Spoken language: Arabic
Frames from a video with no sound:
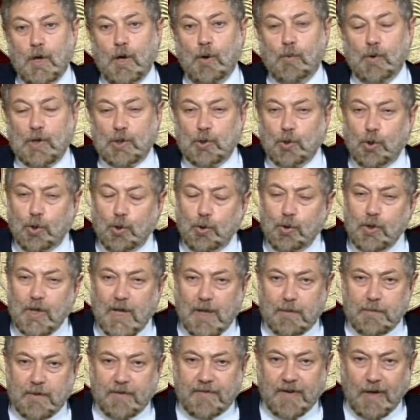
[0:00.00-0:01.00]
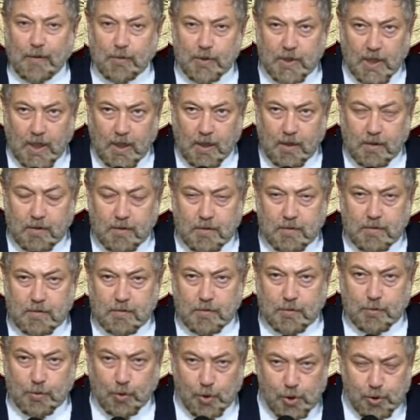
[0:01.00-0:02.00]
ودخولنا بفوضى
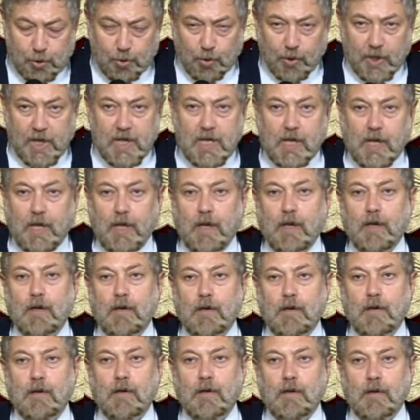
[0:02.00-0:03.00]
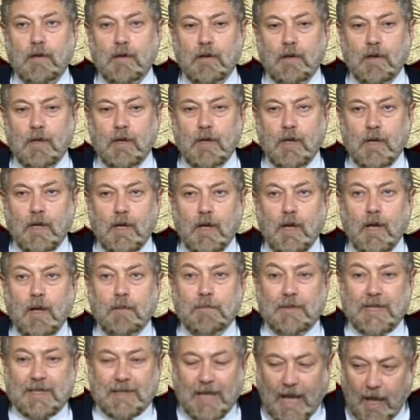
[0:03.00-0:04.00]
دستورية
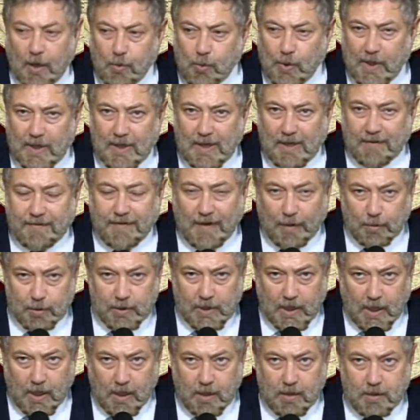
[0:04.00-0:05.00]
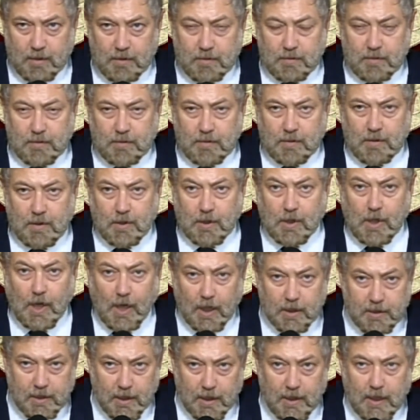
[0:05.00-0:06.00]
بتتحول لفوضى
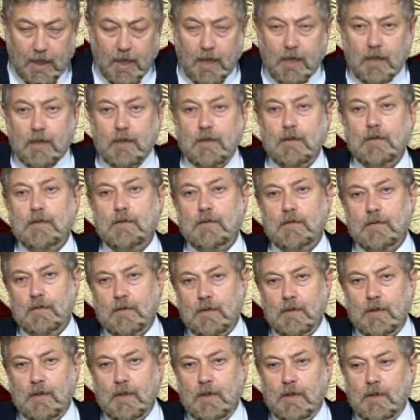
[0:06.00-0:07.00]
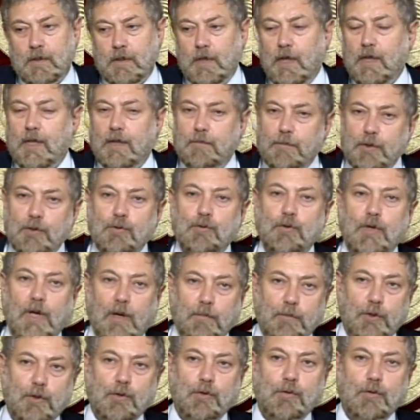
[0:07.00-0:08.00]
قاتلة نحن بنكون
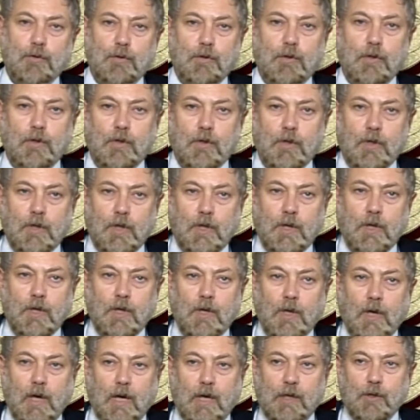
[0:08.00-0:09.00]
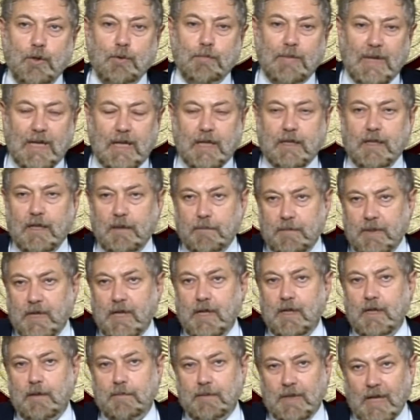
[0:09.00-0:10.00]
عم نقول انه بلد لبنان
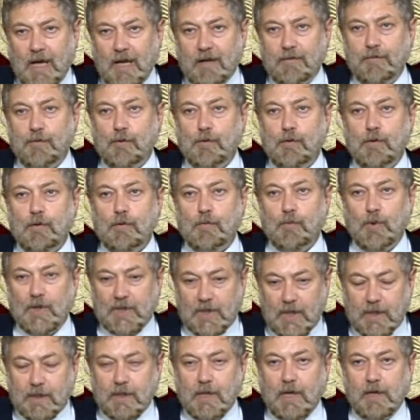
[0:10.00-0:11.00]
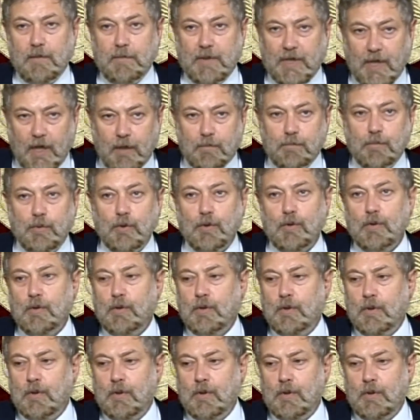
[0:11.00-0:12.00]
اللي بنعرفه وطننا اللي بنحبه
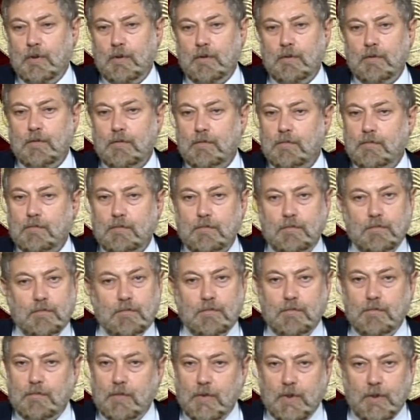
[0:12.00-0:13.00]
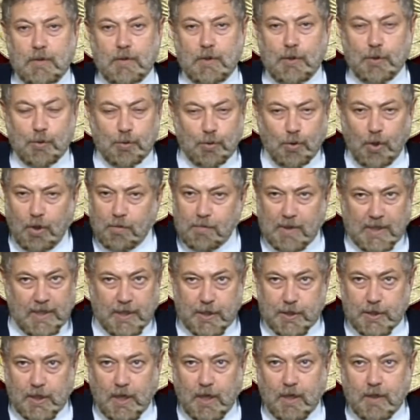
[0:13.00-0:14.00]
يروح ما
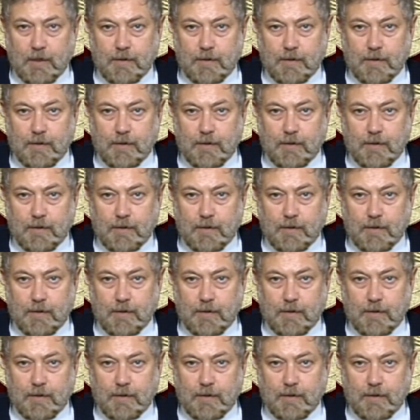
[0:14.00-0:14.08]
يرجع